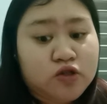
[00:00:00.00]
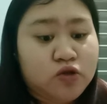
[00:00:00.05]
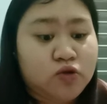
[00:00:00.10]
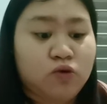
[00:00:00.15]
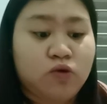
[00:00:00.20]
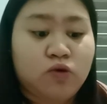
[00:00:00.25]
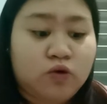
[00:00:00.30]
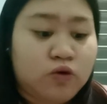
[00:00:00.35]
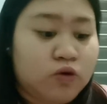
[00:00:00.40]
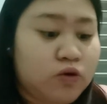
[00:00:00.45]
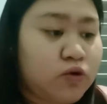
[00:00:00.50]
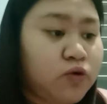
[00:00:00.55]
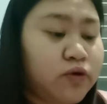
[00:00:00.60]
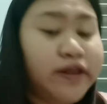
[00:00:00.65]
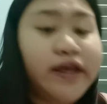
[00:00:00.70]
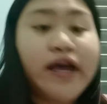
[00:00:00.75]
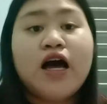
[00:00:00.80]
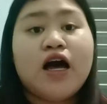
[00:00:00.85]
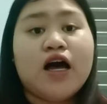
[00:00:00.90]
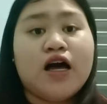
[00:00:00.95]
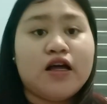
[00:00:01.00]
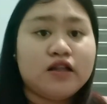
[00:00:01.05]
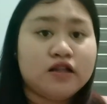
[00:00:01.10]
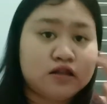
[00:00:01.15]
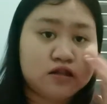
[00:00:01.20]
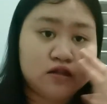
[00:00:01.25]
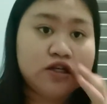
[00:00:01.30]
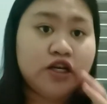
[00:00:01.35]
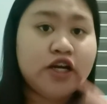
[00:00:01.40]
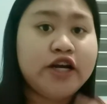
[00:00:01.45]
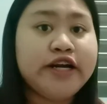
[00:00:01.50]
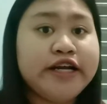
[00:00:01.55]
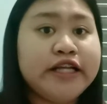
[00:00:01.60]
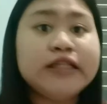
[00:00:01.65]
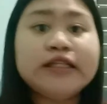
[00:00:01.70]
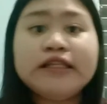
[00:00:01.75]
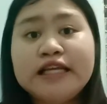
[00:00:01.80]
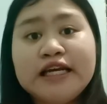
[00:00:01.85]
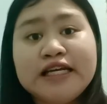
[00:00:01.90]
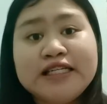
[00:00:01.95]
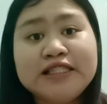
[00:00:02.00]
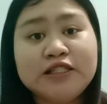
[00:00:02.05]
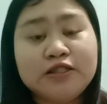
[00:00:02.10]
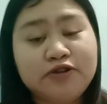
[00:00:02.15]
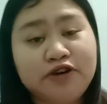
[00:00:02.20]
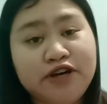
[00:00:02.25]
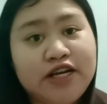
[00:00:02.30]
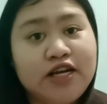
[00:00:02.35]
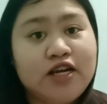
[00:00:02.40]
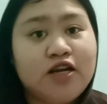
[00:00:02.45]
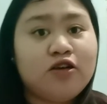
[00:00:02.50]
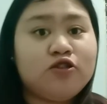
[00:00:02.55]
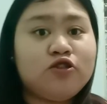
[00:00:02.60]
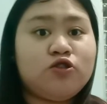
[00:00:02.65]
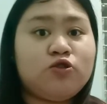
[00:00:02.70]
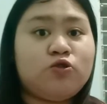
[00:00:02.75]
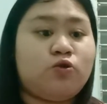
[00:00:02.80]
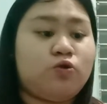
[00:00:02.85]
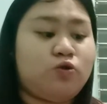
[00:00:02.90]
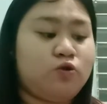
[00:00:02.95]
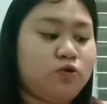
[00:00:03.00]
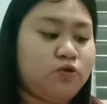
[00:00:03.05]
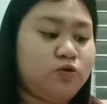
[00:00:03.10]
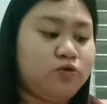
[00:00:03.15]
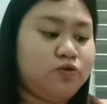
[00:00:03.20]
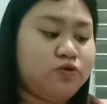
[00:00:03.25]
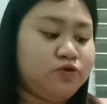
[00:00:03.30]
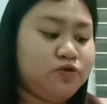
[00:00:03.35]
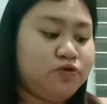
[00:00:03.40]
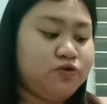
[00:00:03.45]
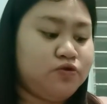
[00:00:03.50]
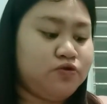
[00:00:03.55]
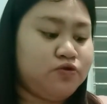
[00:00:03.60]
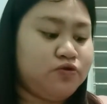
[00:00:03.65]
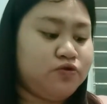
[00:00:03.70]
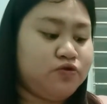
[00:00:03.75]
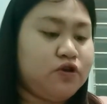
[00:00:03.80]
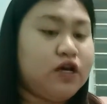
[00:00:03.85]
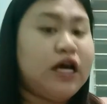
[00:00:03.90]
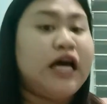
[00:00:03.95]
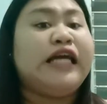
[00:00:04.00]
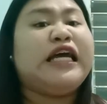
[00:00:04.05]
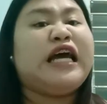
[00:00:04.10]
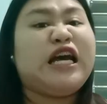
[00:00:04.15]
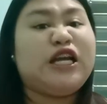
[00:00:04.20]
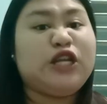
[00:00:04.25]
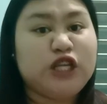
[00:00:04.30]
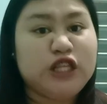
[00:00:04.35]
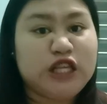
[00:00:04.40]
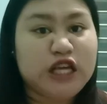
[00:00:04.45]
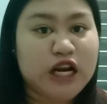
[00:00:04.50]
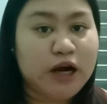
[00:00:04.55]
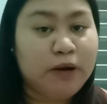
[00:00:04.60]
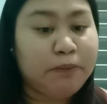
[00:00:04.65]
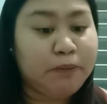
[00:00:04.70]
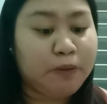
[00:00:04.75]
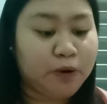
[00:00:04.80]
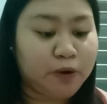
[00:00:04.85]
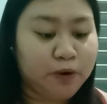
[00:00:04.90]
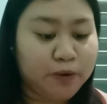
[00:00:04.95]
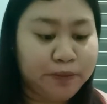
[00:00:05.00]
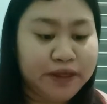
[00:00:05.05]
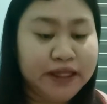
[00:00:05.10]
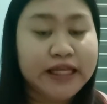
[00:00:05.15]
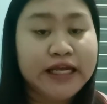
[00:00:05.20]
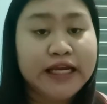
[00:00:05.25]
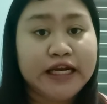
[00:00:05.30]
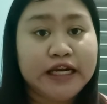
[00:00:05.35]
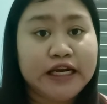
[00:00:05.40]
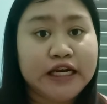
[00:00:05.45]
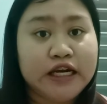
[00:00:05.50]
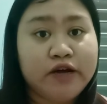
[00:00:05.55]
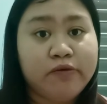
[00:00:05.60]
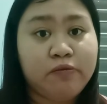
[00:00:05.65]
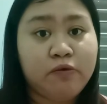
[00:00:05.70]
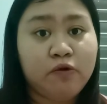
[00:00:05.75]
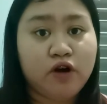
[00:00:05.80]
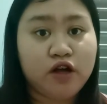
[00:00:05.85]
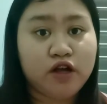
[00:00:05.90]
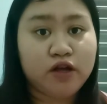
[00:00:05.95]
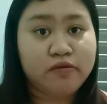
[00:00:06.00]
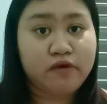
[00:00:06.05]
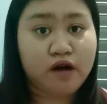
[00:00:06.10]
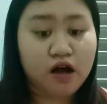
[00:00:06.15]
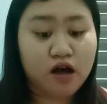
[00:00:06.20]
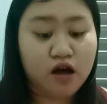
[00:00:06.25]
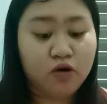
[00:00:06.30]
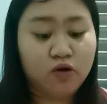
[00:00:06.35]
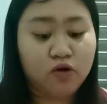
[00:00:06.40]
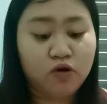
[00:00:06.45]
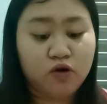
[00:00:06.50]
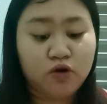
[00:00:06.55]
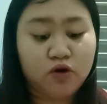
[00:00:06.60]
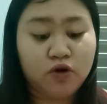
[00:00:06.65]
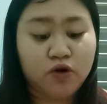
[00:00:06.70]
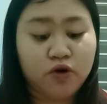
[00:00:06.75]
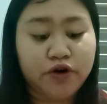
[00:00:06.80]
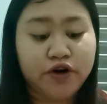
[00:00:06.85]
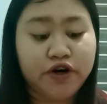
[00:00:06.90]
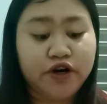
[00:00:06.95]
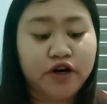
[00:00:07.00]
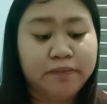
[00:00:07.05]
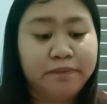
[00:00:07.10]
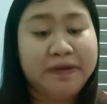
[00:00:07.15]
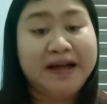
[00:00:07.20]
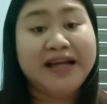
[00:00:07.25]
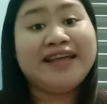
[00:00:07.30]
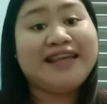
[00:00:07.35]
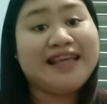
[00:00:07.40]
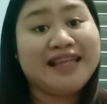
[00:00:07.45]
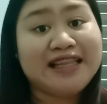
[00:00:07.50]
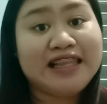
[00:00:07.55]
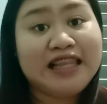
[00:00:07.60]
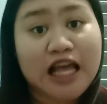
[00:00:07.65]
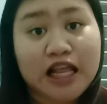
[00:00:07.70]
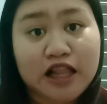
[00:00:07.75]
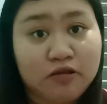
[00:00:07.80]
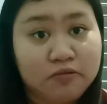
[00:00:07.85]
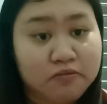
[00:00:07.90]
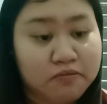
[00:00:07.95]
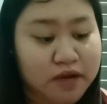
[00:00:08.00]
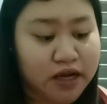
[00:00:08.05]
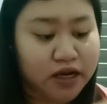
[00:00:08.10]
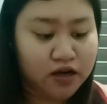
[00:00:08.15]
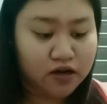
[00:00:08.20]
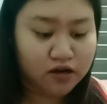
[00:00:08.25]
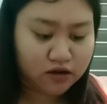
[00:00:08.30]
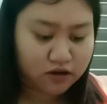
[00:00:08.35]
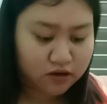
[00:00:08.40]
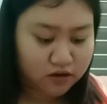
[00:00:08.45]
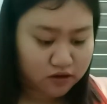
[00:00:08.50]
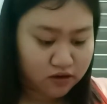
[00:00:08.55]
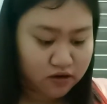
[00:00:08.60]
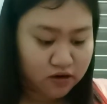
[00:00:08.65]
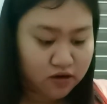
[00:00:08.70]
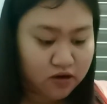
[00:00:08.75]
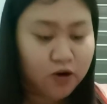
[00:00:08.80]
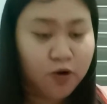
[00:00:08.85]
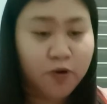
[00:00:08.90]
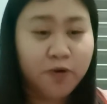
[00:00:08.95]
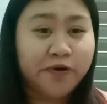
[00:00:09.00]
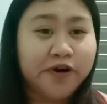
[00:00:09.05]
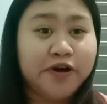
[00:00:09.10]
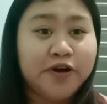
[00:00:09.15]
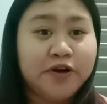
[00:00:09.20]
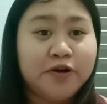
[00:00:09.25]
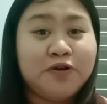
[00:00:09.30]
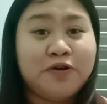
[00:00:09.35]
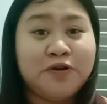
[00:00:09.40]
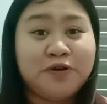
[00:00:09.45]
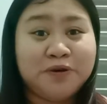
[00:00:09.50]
So, yeah. Currently, it's raining. So, hayaan nyo na lang po kung may naririnig po kayong mga kulog or pagkidlat man. Or yung